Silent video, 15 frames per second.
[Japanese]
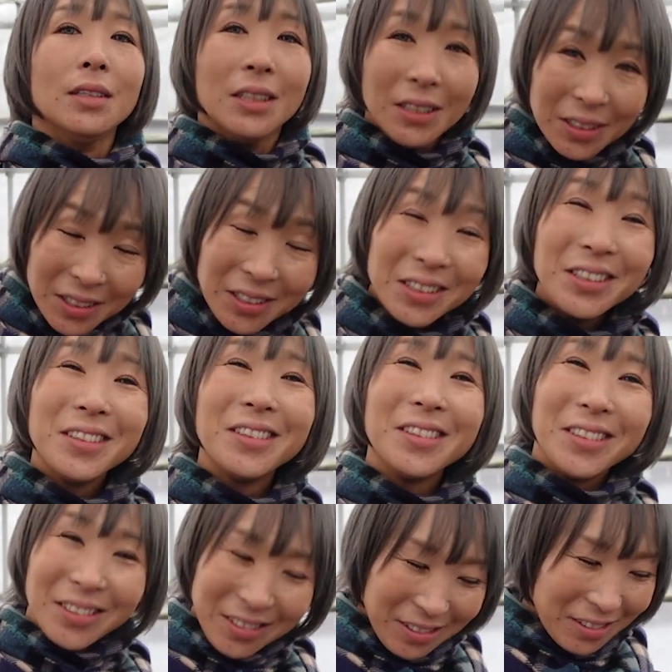キュッと真っ赤
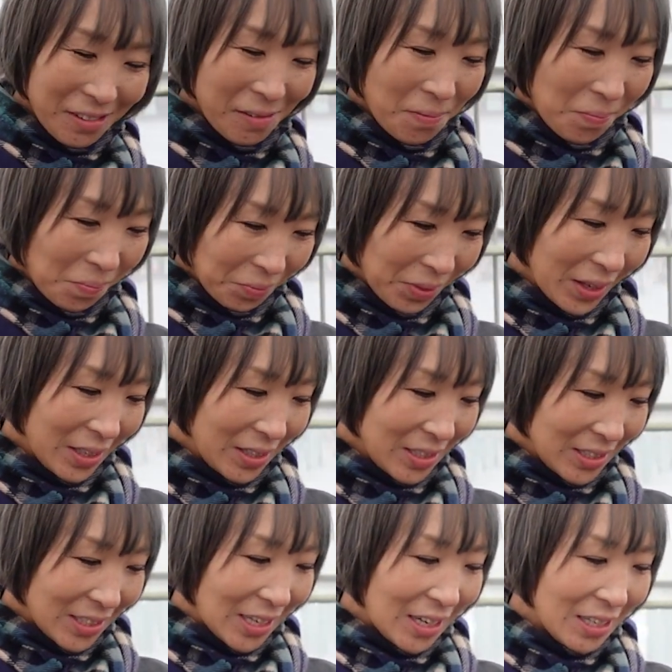になってた。
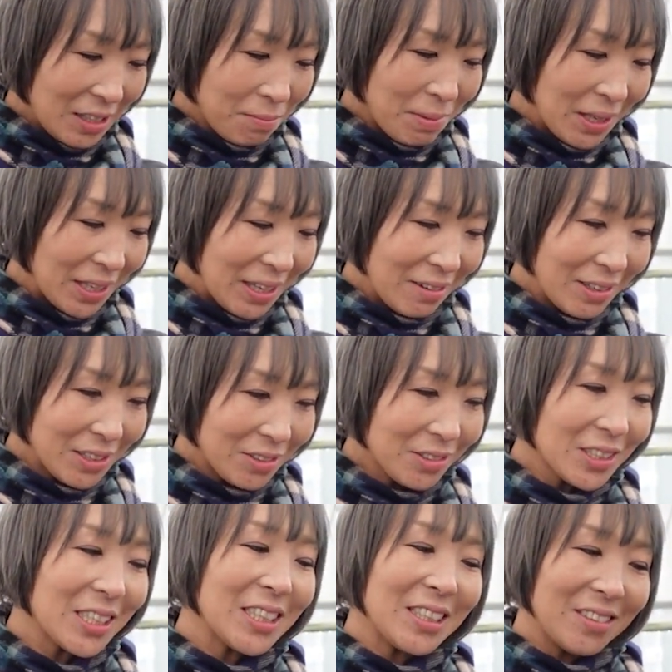サラ姫系はそ
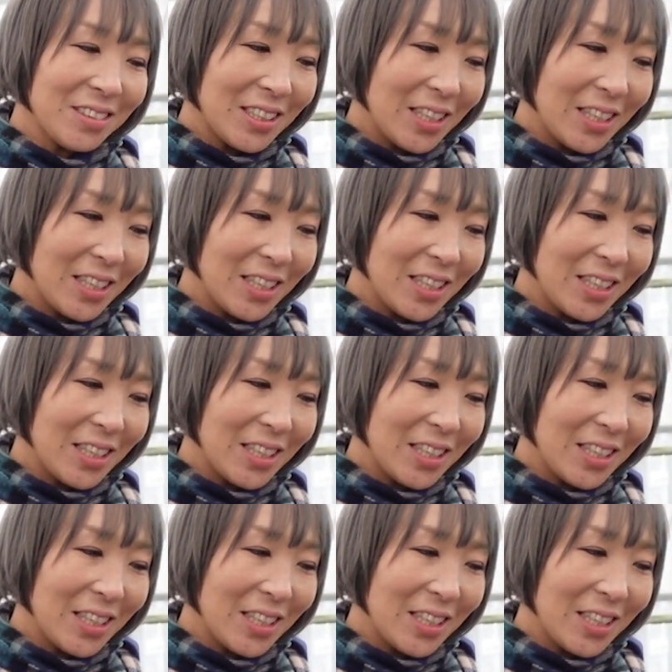うなんだよ